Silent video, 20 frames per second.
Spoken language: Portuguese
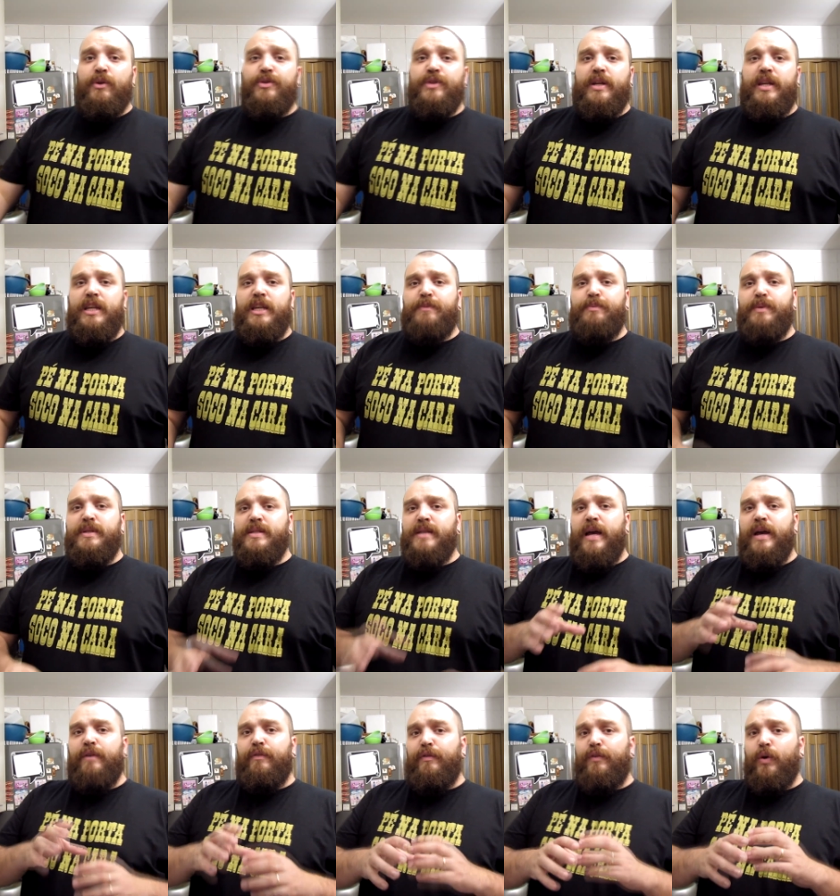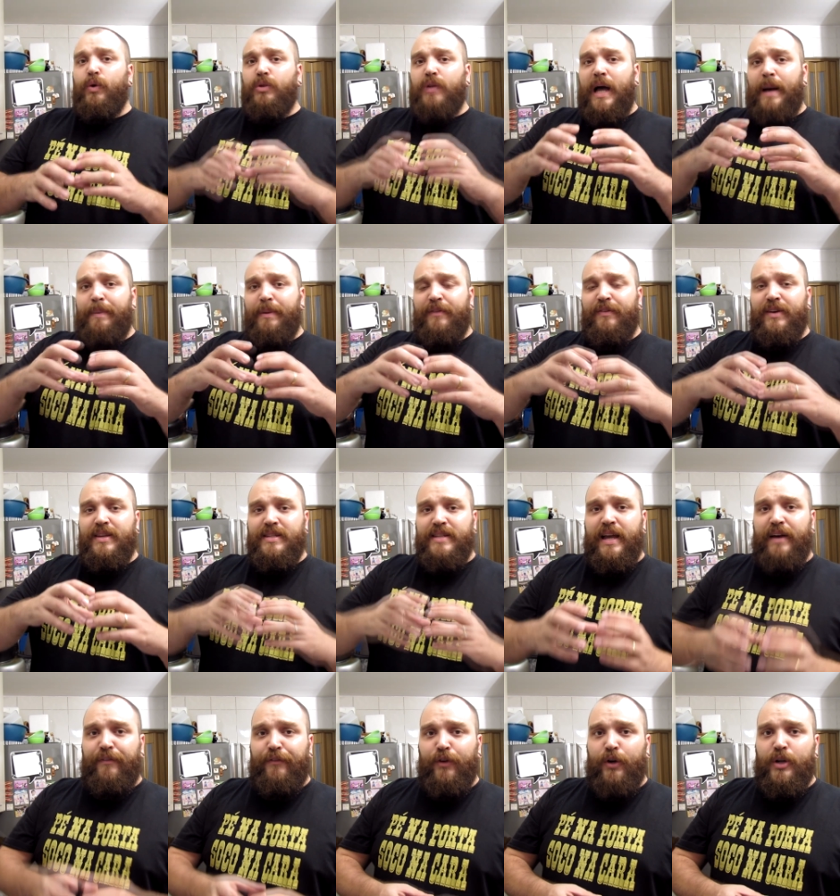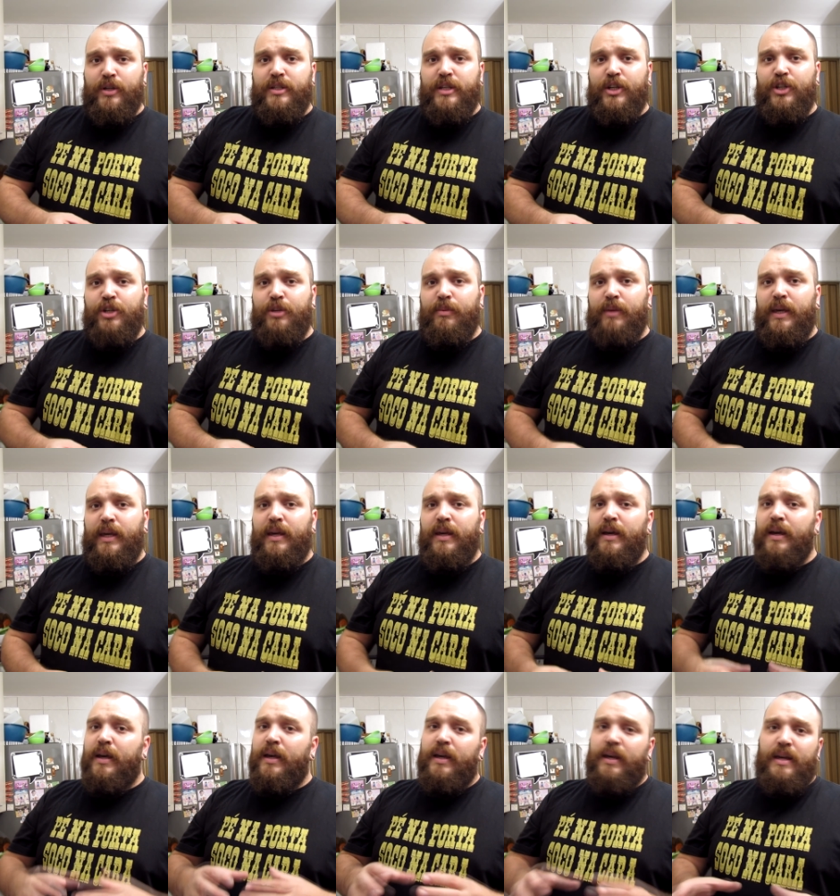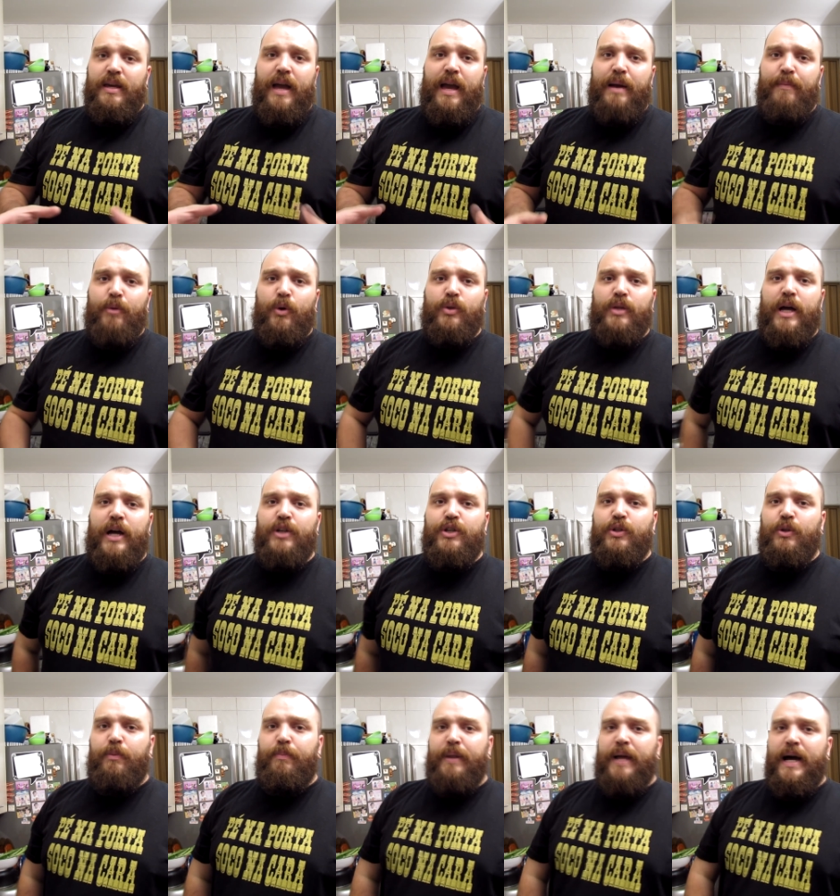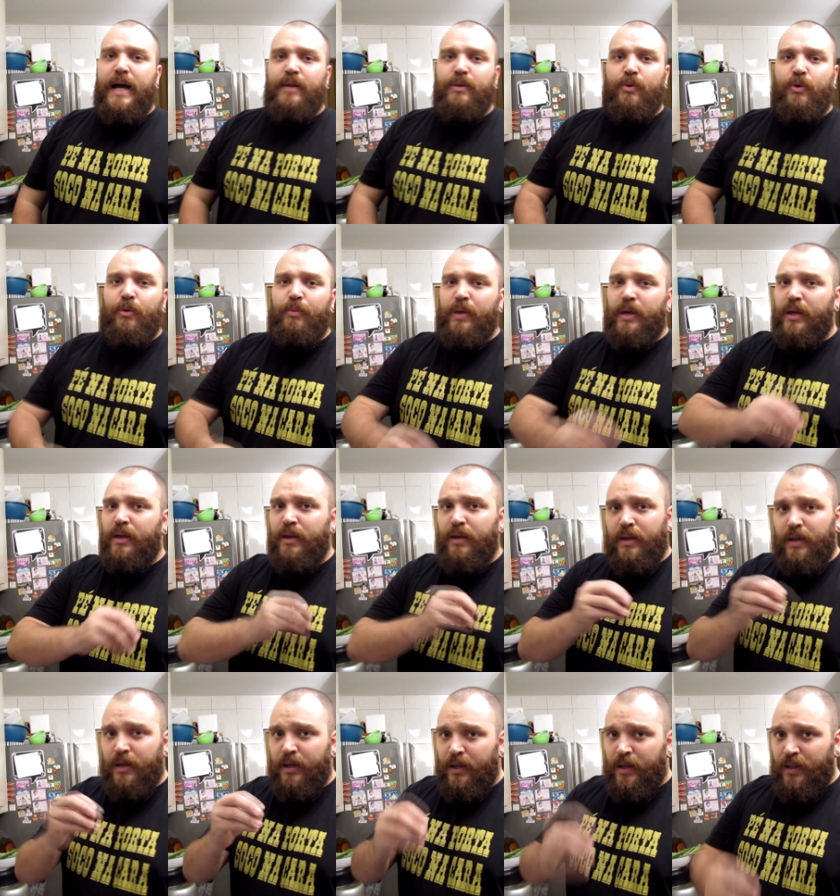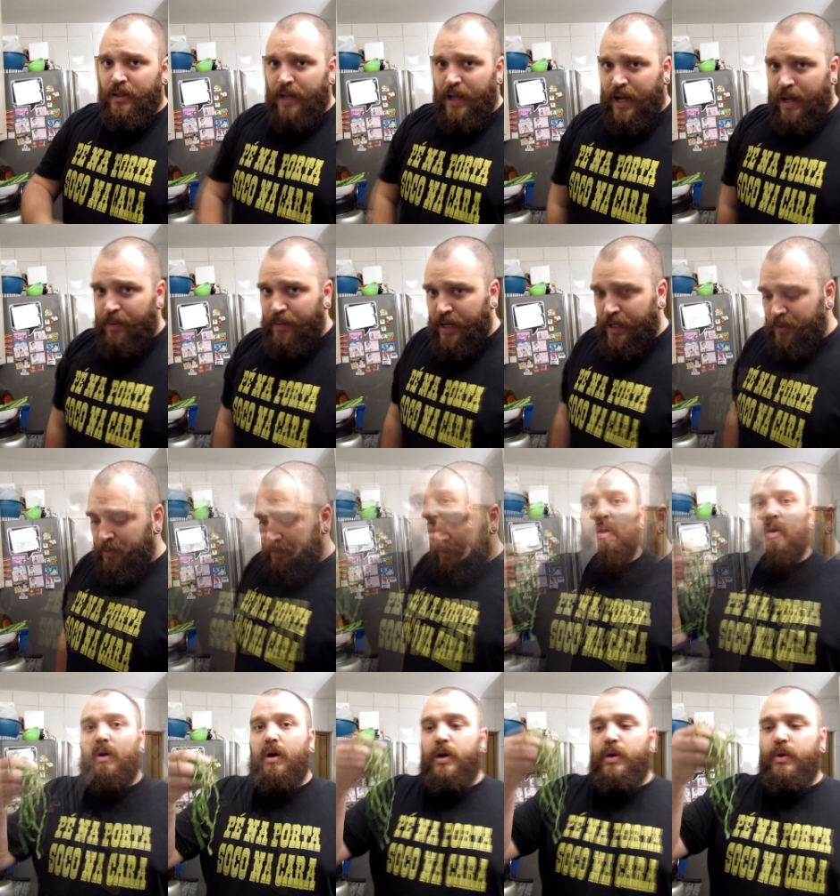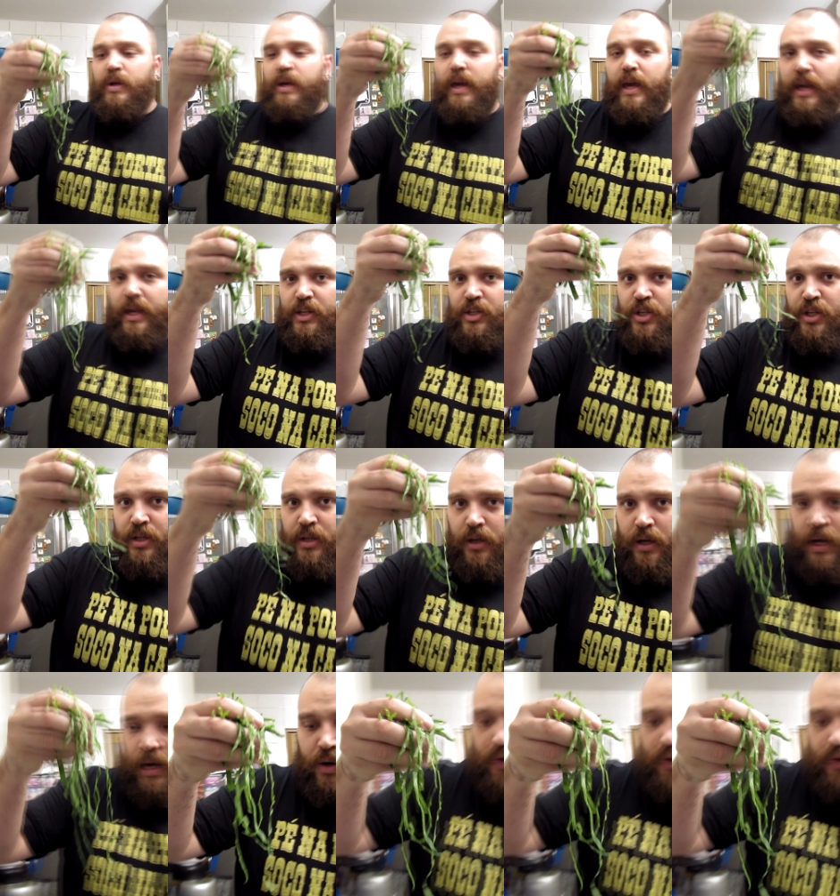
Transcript: os crisps, daí eu vou voltar para fazer a flor de sashimi e aí a montagem no prato, comer, tá acabado. Óleo quente, a